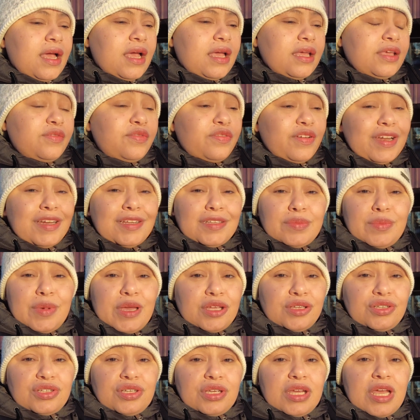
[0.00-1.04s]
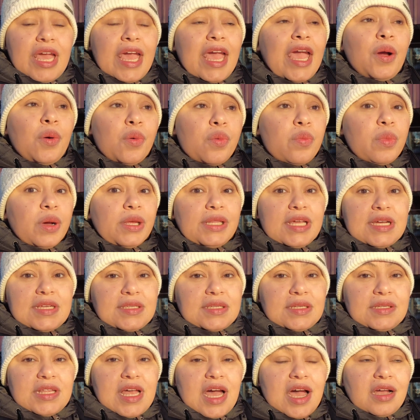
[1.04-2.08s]
infelizmente é uma das
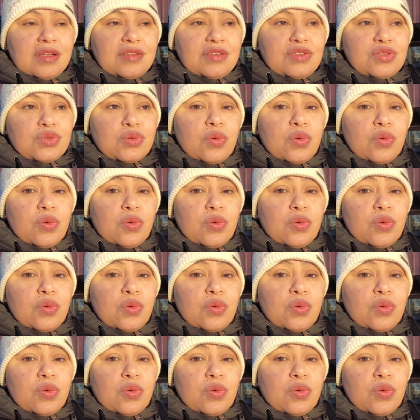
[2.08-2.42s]
cidades